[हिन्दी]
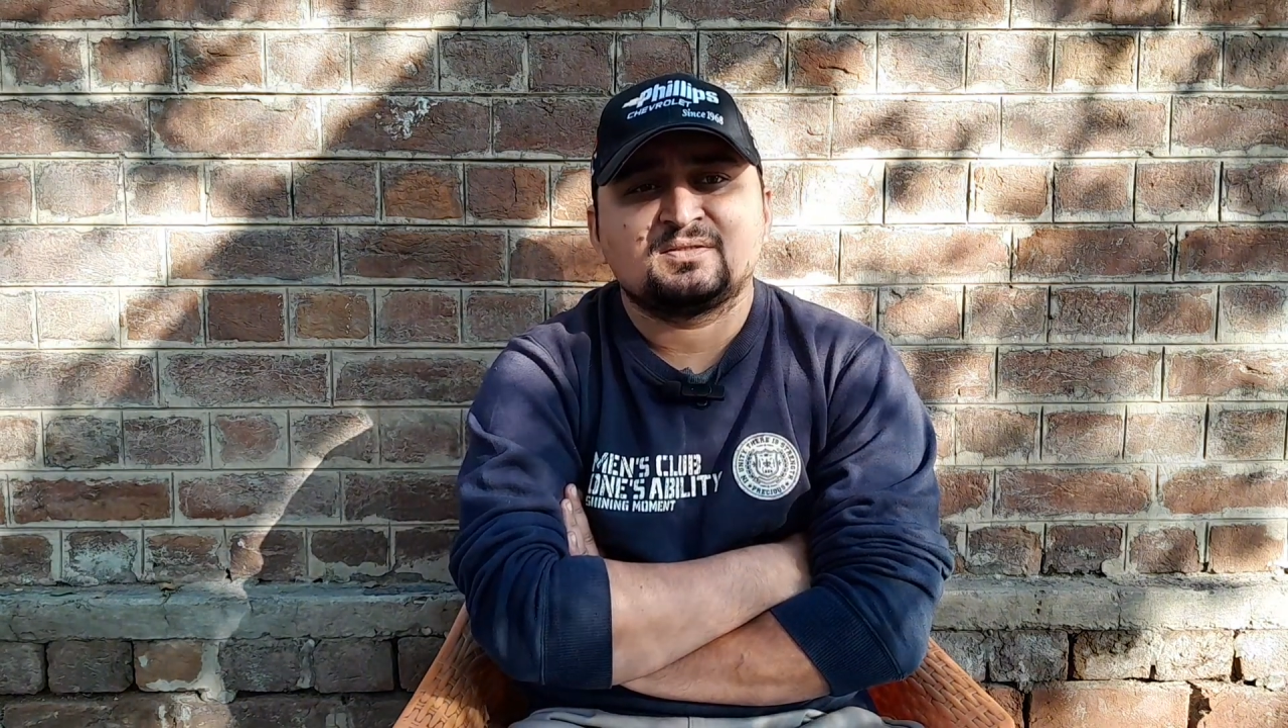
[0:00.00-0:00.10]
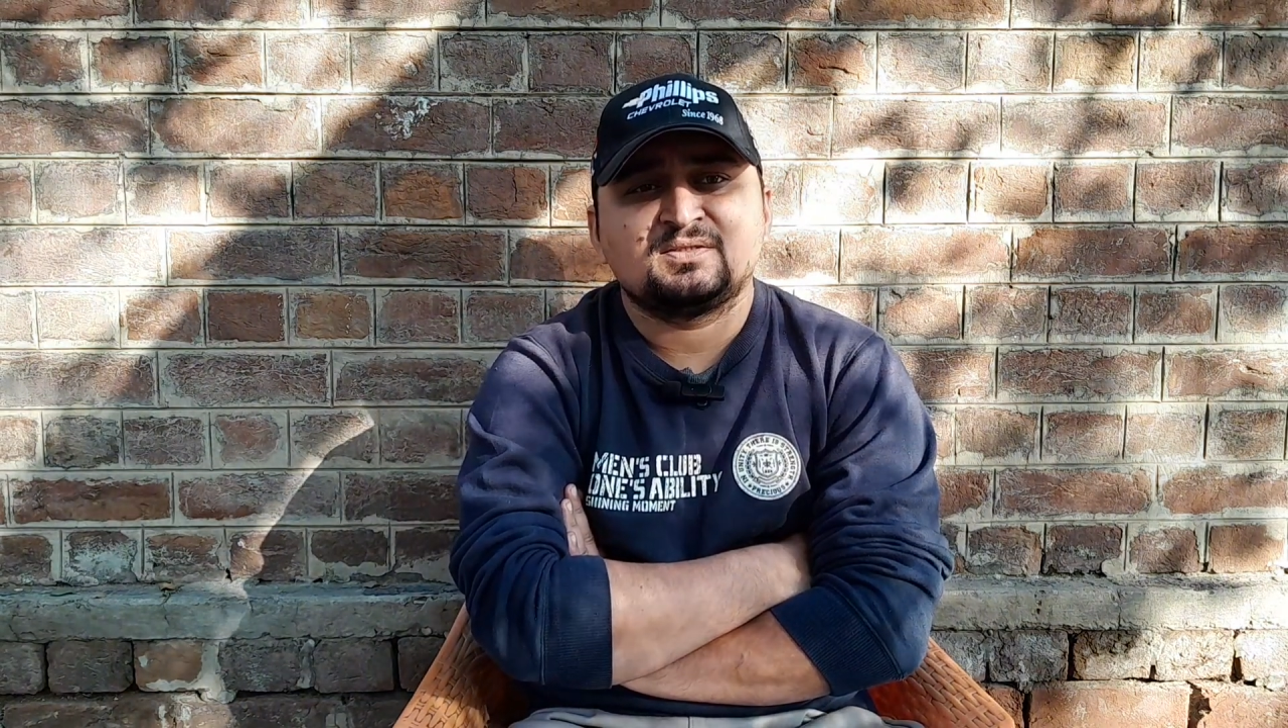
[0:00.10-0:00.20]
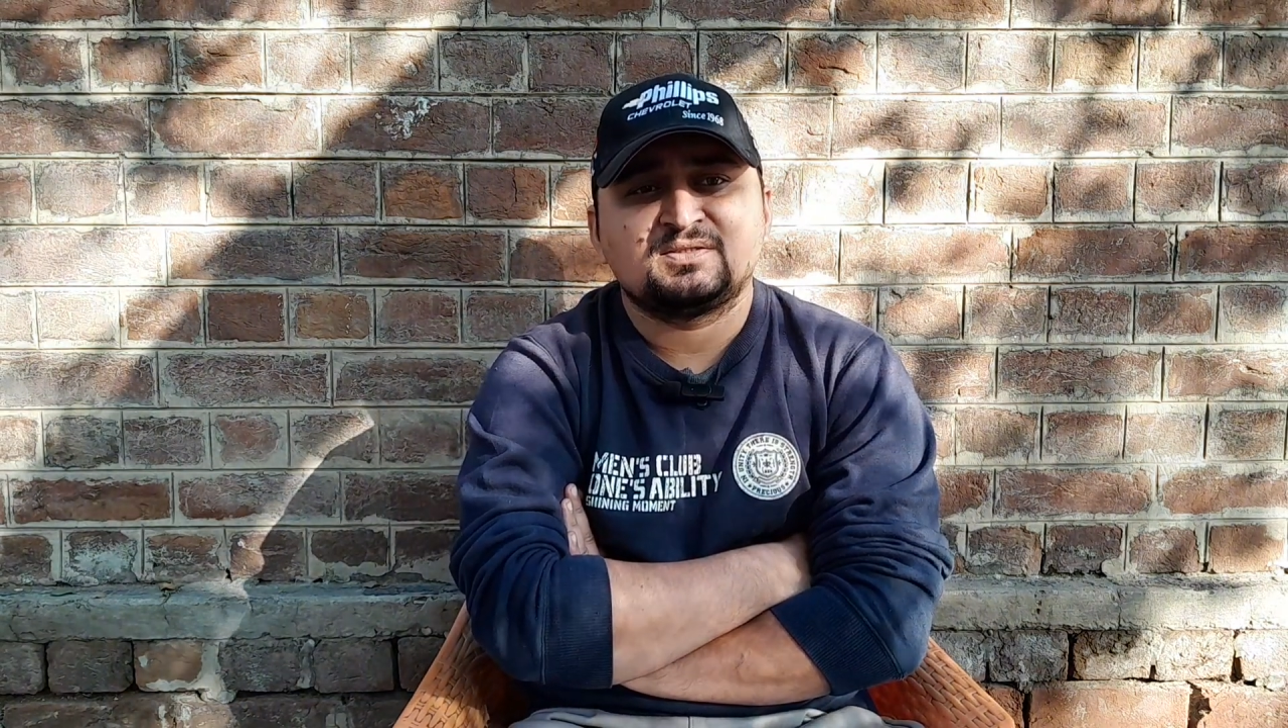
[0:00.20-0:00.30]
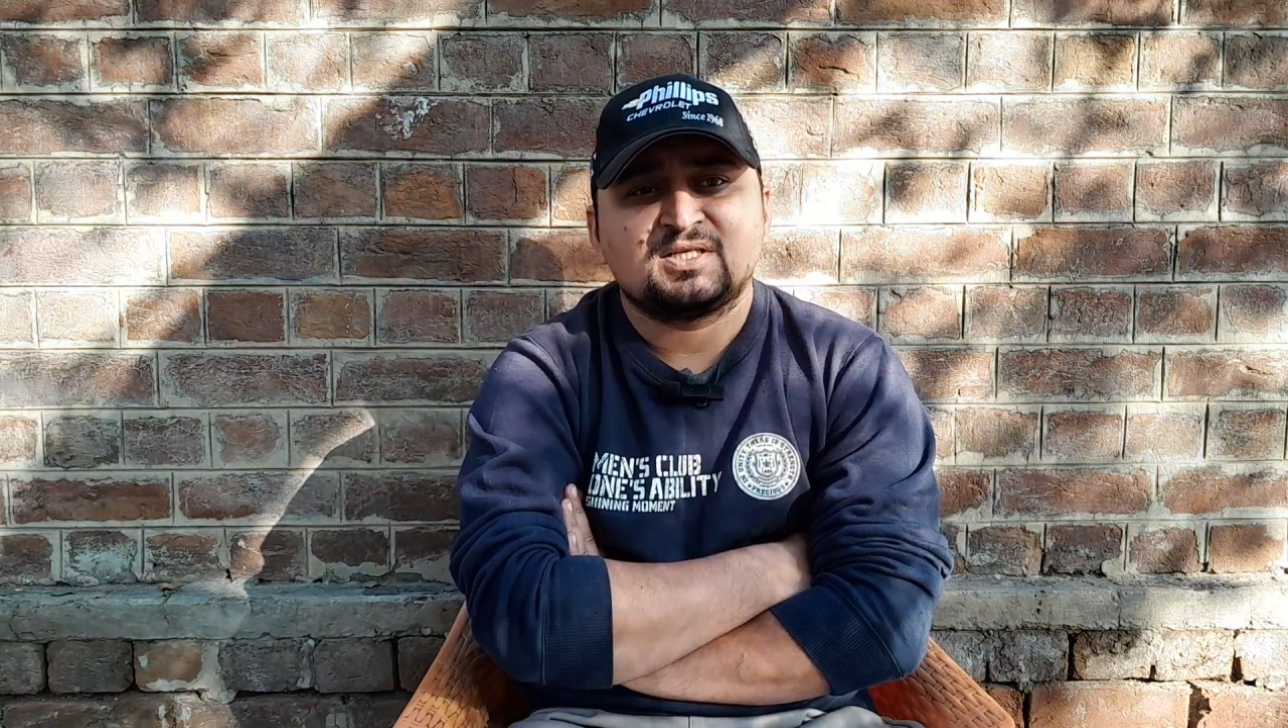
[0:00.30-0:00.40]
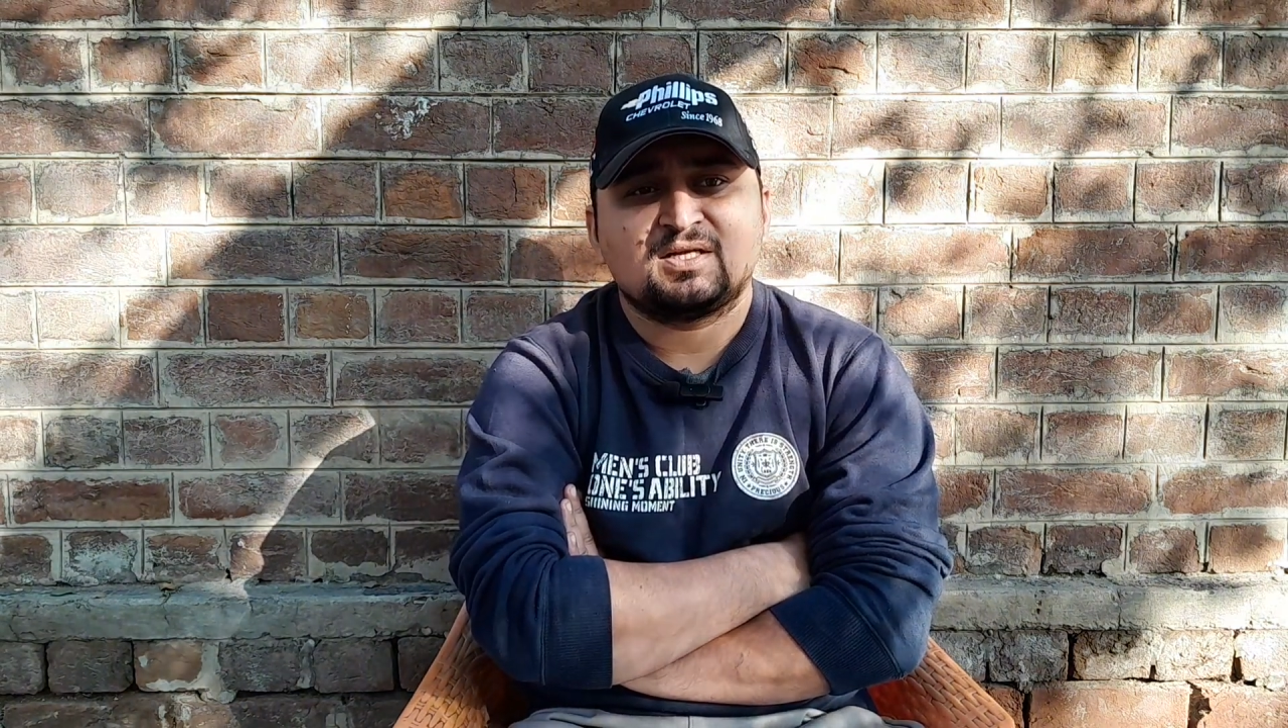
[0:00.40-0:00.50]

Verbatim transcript: इन